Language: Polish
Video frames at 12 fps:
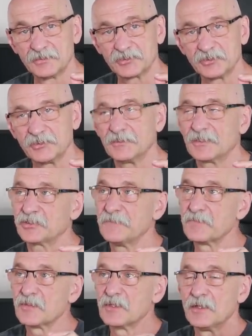Czyli raczej znaczy,
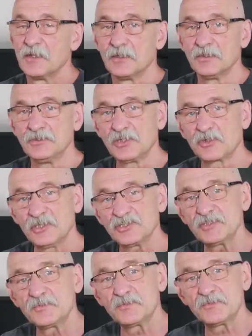
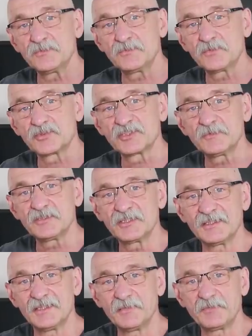Niekoniecznie możemy
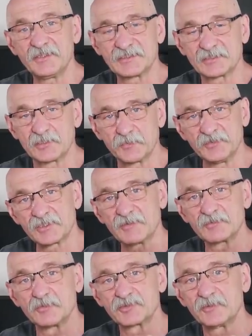je lepiej zrobić,
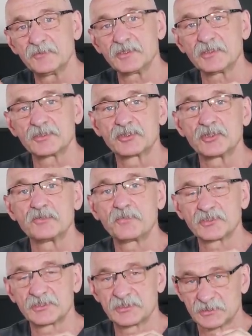natomiast możemy je do,
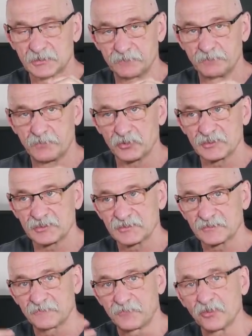pod, pod
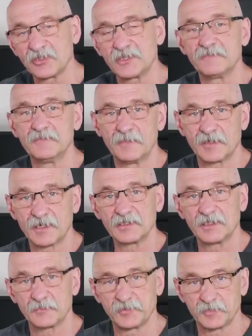swoje
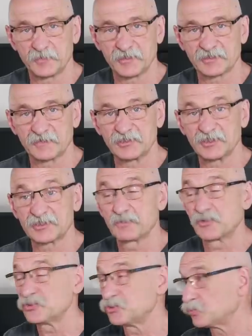wymagania lepiej dopracować. Jest
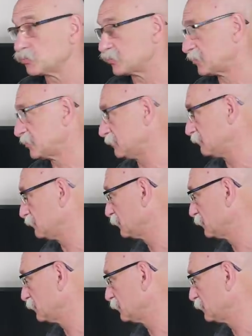prościutki.